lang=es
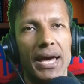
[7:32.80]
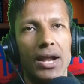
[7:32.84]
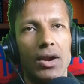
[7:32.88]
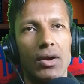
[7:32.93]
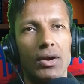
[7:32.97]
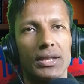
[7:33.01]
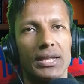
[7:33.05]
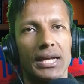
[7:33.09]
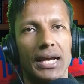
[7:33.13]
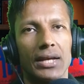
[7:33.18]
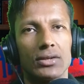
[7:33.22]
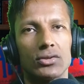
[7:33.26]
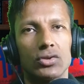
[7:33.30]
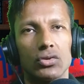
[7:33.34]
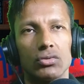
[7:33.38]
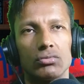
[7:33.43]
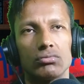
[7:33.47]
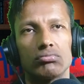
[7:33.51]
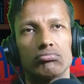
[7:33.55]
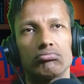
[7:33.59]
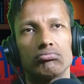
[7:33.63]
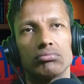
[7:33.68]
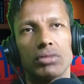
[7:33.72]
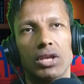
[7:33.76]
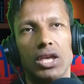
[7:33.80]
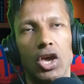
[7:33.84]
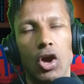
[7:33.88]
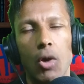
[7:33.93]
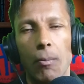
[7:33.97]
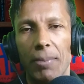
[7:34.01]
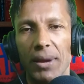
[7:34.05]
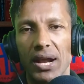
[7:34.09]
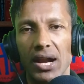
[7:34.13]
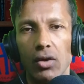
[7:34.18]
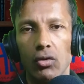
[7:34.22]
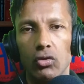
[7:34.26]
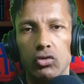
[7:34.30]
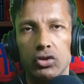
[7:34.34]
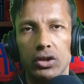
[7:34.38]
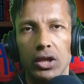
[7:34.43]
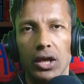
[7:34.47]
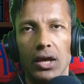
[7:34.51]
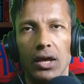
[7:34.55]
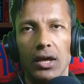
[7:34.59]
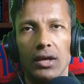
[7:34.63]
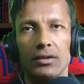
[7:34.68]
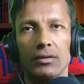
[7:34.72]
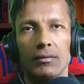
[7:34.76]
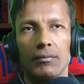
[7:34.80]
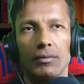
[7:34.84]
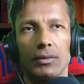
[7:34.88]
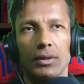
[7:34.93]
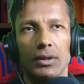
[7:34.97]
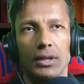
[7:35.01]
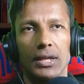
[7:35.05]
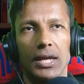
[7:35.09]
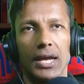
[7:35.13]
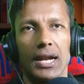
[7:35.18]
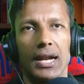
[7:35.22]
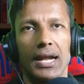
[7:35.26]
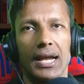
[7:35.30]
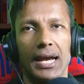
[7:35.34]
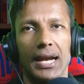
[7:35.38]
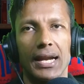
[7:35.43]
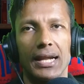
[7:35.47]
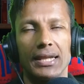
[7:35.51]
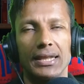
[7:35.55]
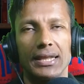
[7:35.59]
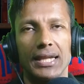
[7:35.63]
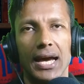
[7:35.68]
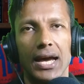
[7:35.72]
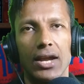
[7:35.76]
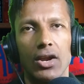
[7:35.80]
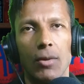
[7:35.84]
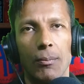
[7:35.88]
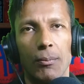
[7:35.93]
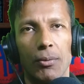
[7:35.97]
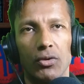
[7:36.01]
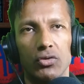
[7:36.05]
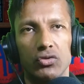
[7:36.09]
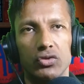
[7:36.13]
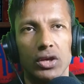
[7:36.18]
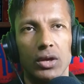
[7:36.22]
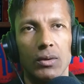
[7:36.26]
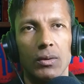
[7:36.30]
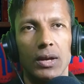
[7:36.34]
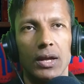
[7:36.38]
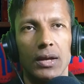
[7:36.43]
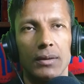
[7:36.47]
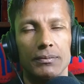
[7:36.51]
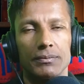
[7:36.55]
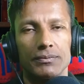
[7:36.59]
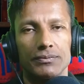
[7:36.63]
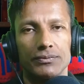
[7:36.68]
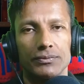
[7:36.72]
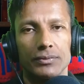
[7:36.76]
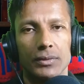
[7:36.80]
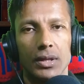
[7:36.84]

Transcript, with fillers: Pero en este caso, ¿qué opinan ustedes del calendario posible?